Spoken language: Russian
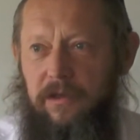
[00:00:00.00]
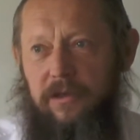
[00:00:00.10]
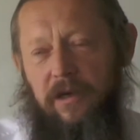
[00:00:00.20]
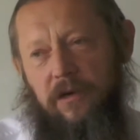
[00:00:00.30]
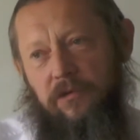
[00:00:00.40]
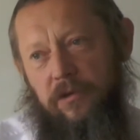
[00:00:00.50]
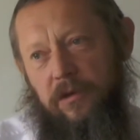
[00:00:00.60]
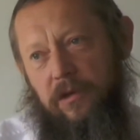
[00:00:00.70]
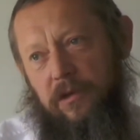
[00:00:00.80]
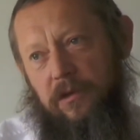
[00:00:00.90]
царя в
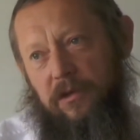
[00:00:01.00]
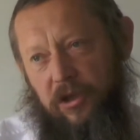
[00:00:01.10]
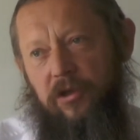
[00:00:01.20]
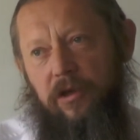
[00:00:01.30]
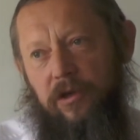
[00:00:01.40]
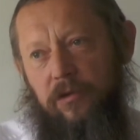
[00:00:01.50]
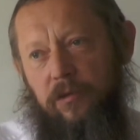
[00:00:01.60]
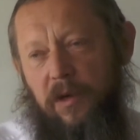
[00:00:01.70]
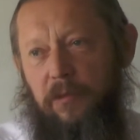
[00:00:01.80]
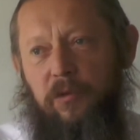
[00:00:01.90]
унитаз, к сожалению.
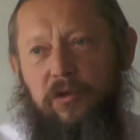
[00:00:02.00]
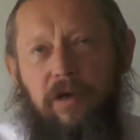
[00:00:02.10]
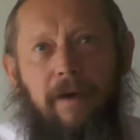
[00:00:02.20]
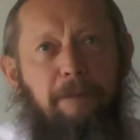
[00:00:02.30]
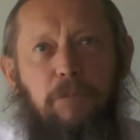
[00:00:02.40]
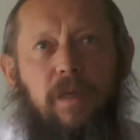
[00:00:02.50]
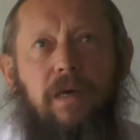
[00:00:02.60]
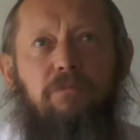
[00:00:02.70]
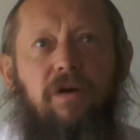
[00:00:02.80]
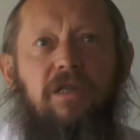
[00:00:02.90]
это, я,
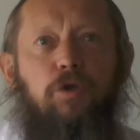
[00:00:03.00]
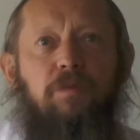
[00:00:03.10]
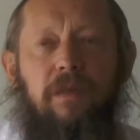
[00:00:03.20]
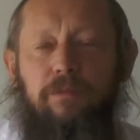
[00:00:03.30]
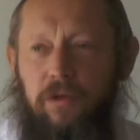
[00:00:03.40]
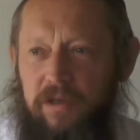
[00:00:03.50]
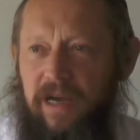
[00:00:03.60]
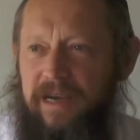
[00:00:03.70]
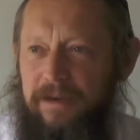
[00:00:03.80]
я бы рад, чтобы не было так.